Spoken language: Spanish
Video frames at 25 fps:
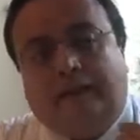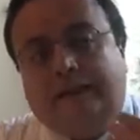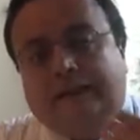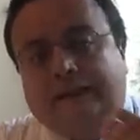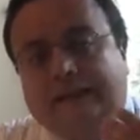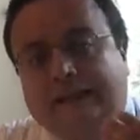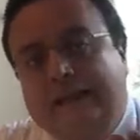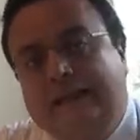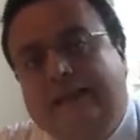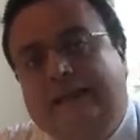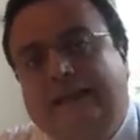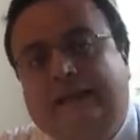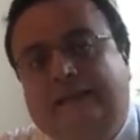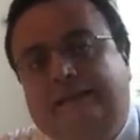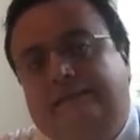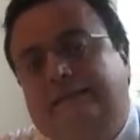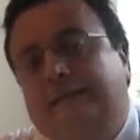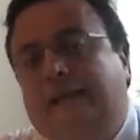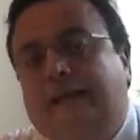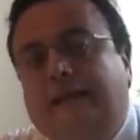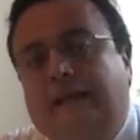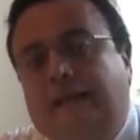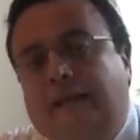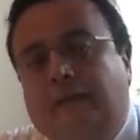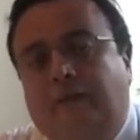y,
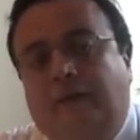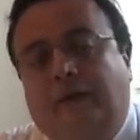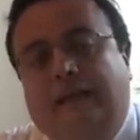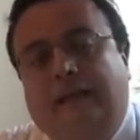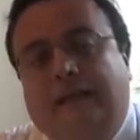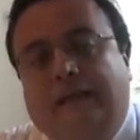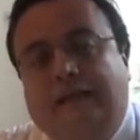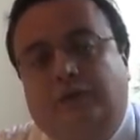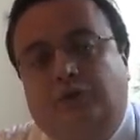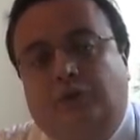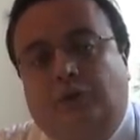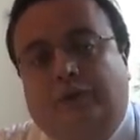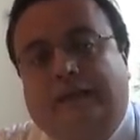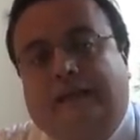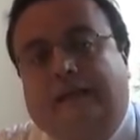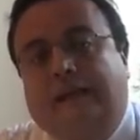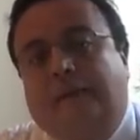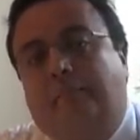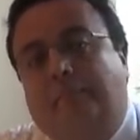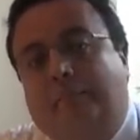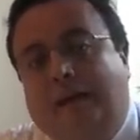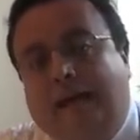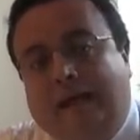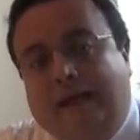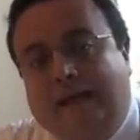se deriva del hecho de que
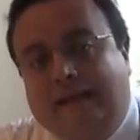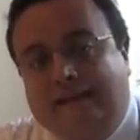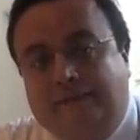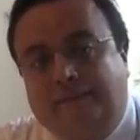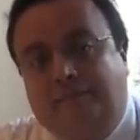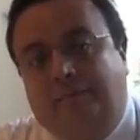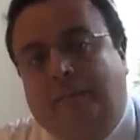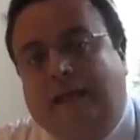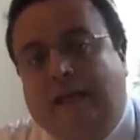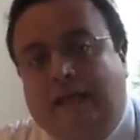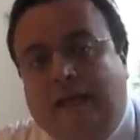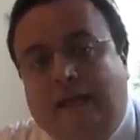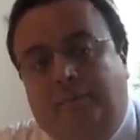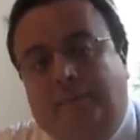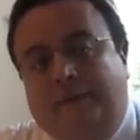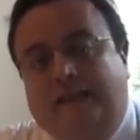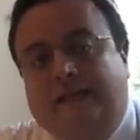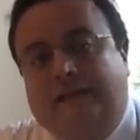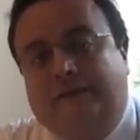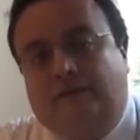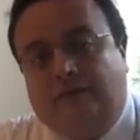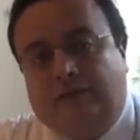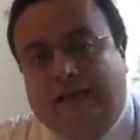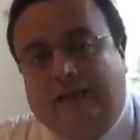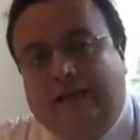para, es, para la,
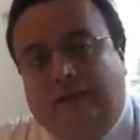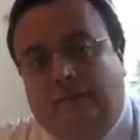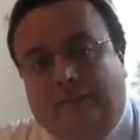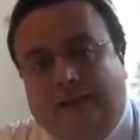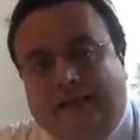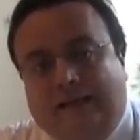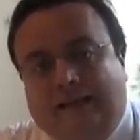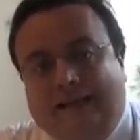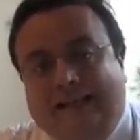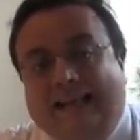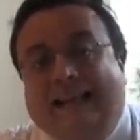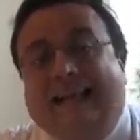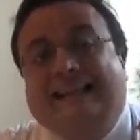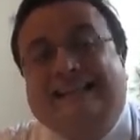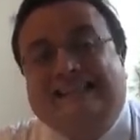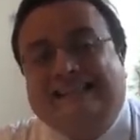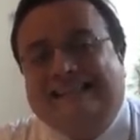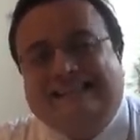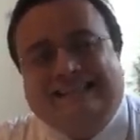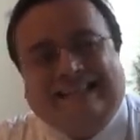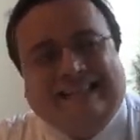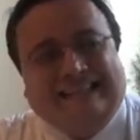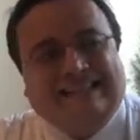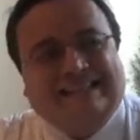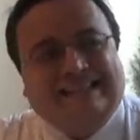aplicación, la,
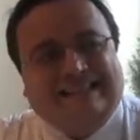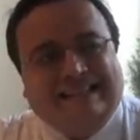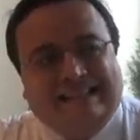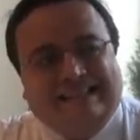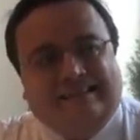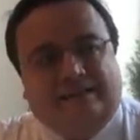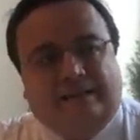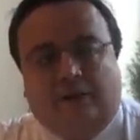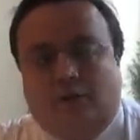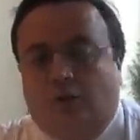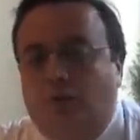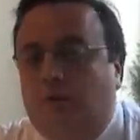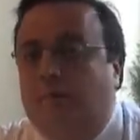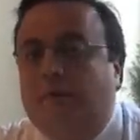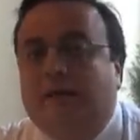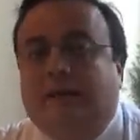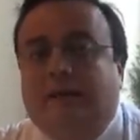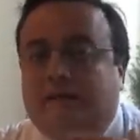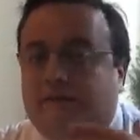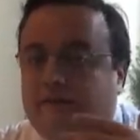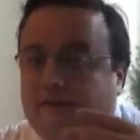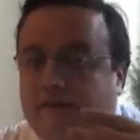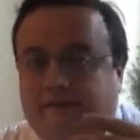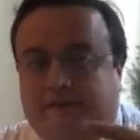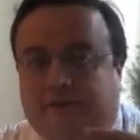existencia de esta norma en
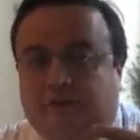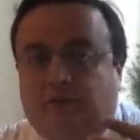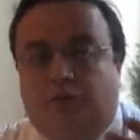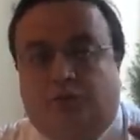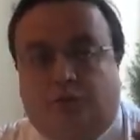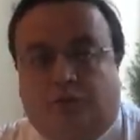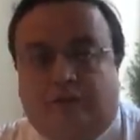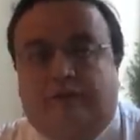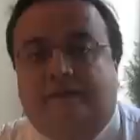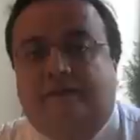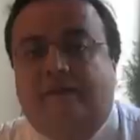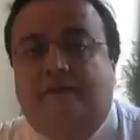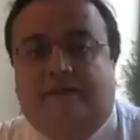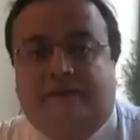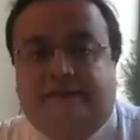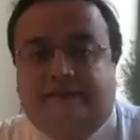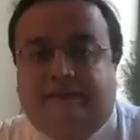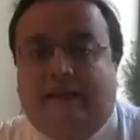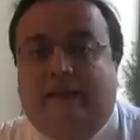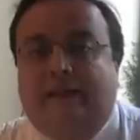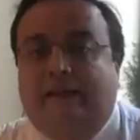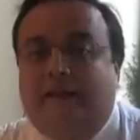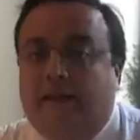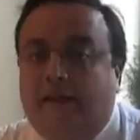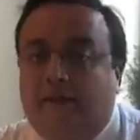las instituciones de
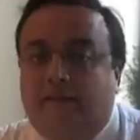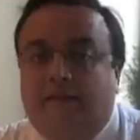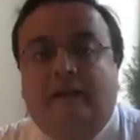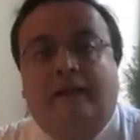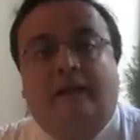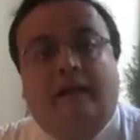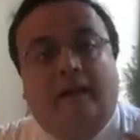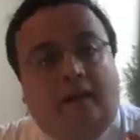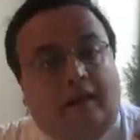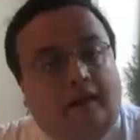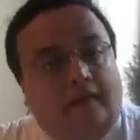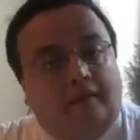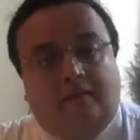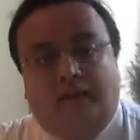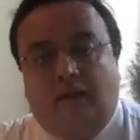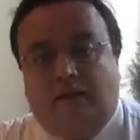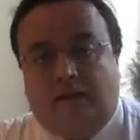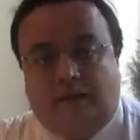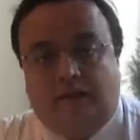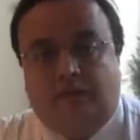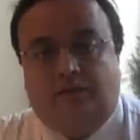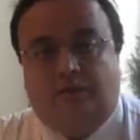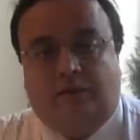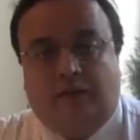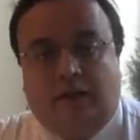fiscalidad
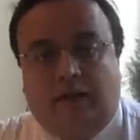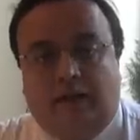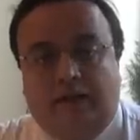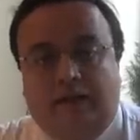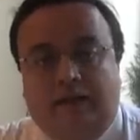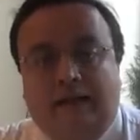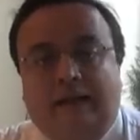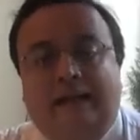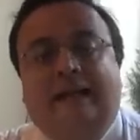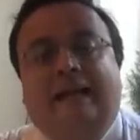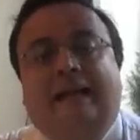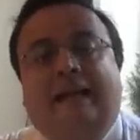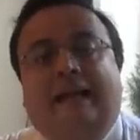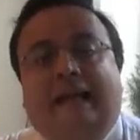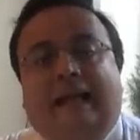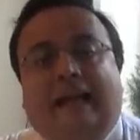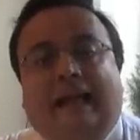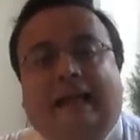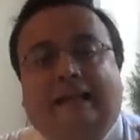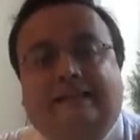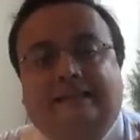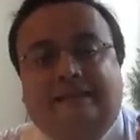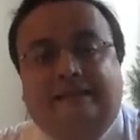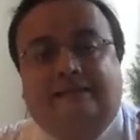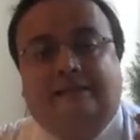internacional
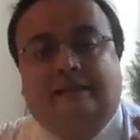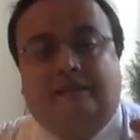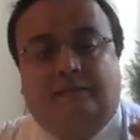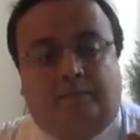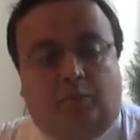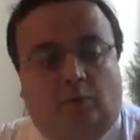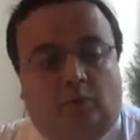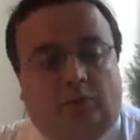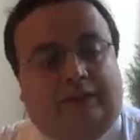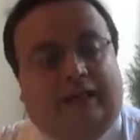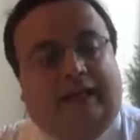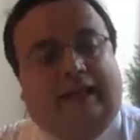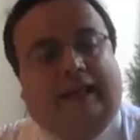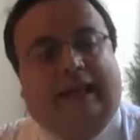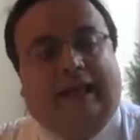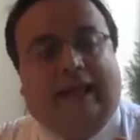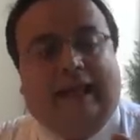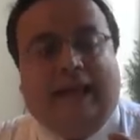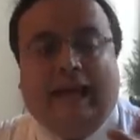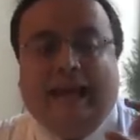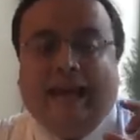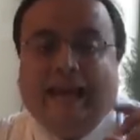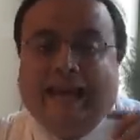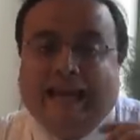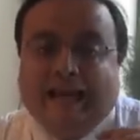existe es porque
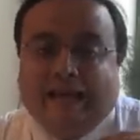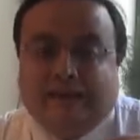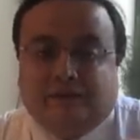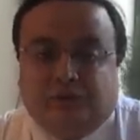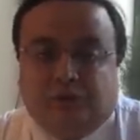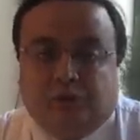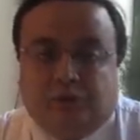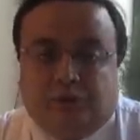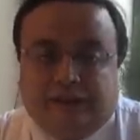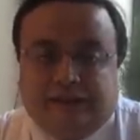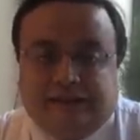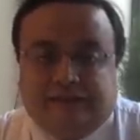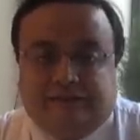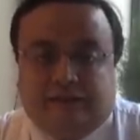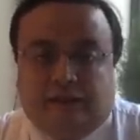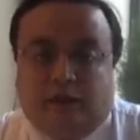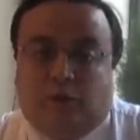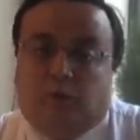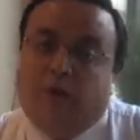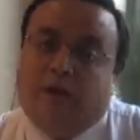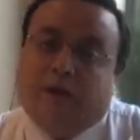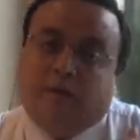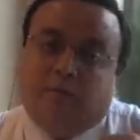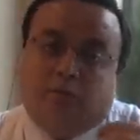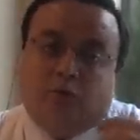el accionista
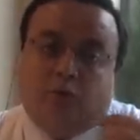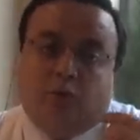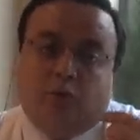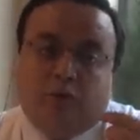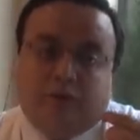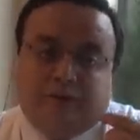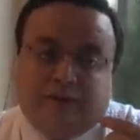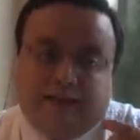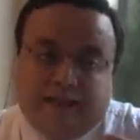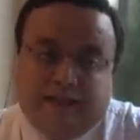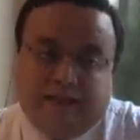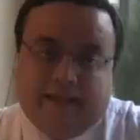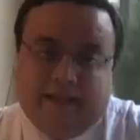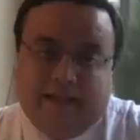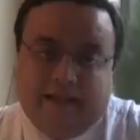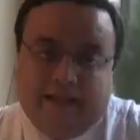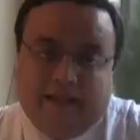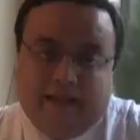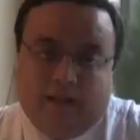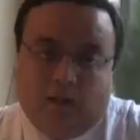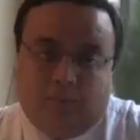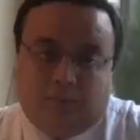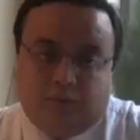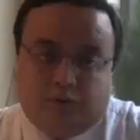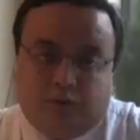cuando tiene
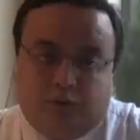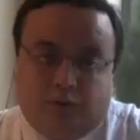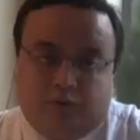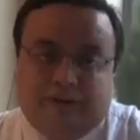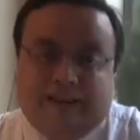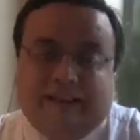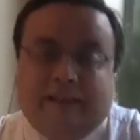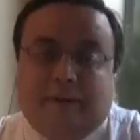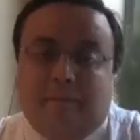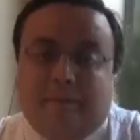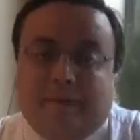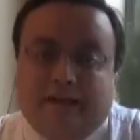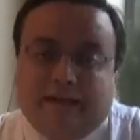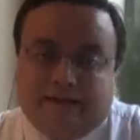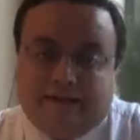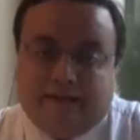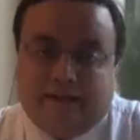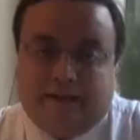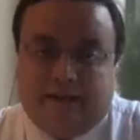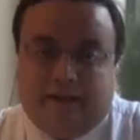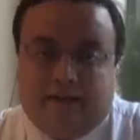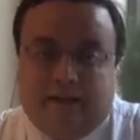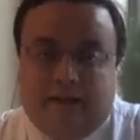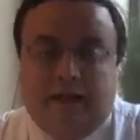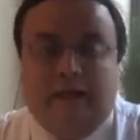la opción de
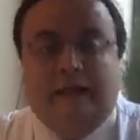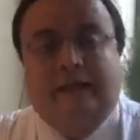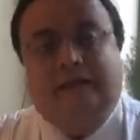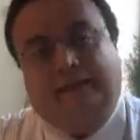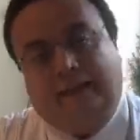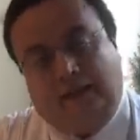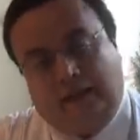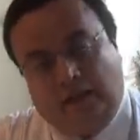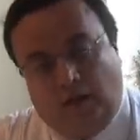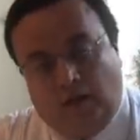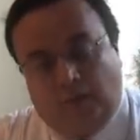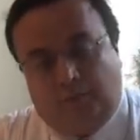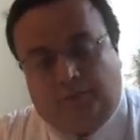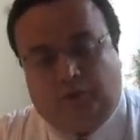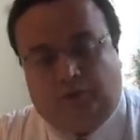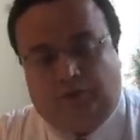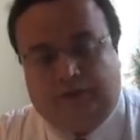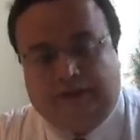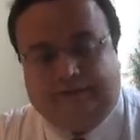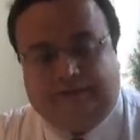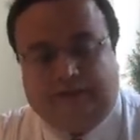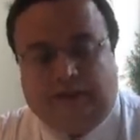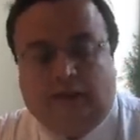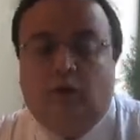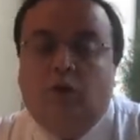invertir, tiene la opción
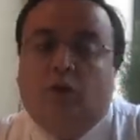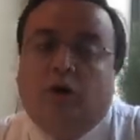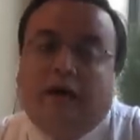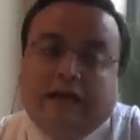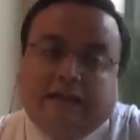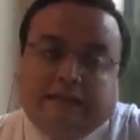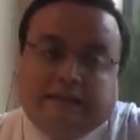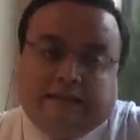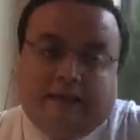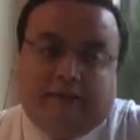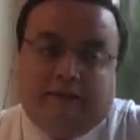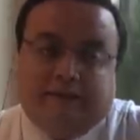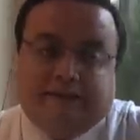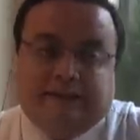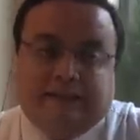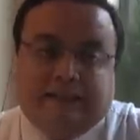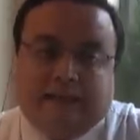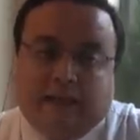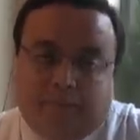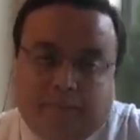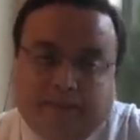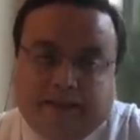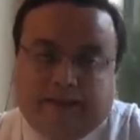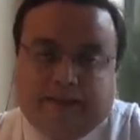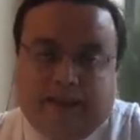de hacerlo a través de
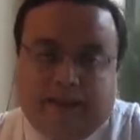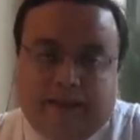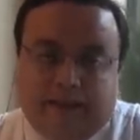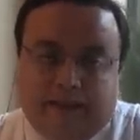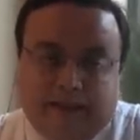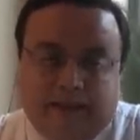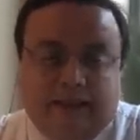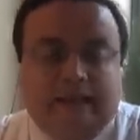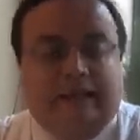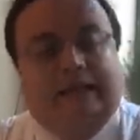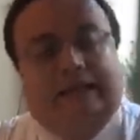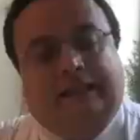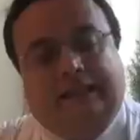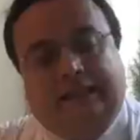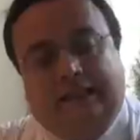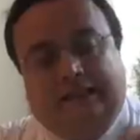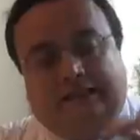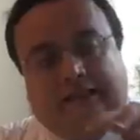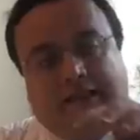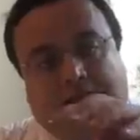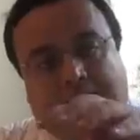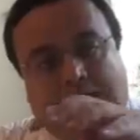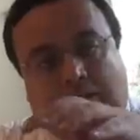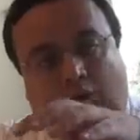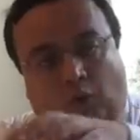capital y a
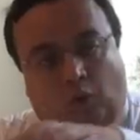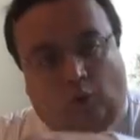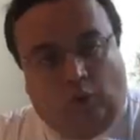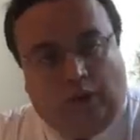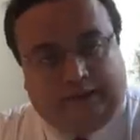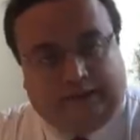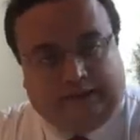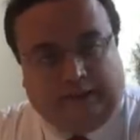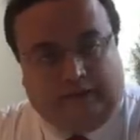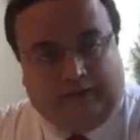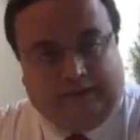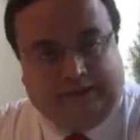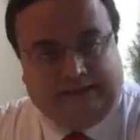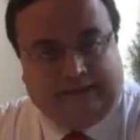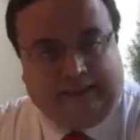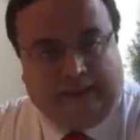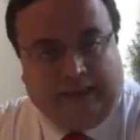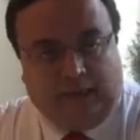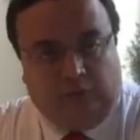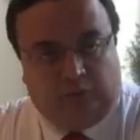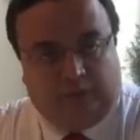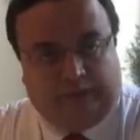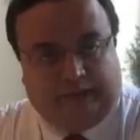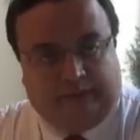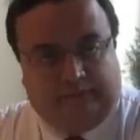o a través de
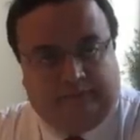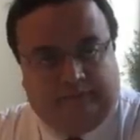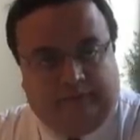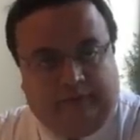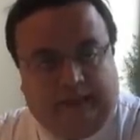deuda.